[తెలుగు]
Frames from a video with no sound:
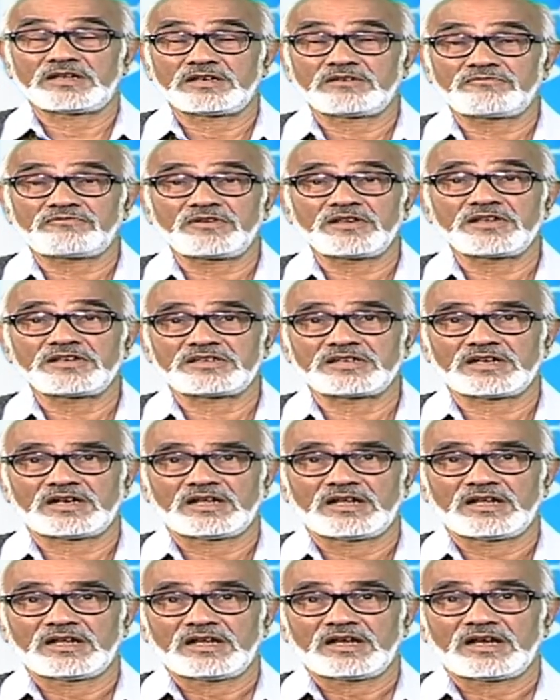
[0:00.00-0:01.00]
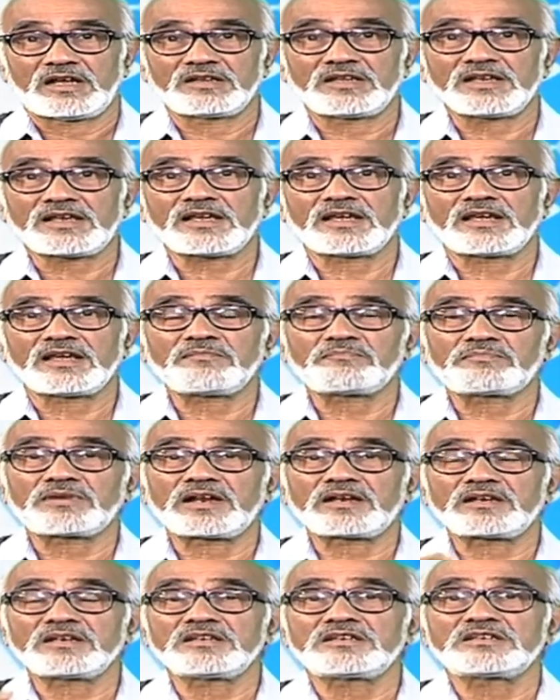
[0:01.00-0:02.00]
ఇన్ఫ్లుయెంజా అందుకే
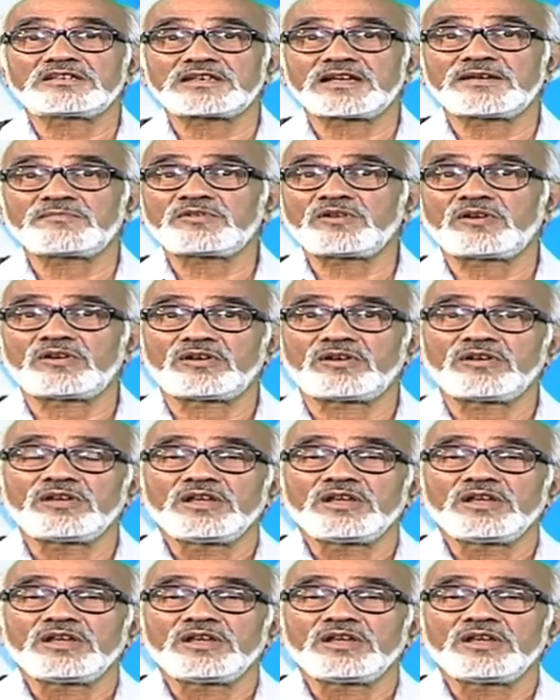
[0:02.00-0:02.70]
ప్రెగ్నెన్సీ టైంలో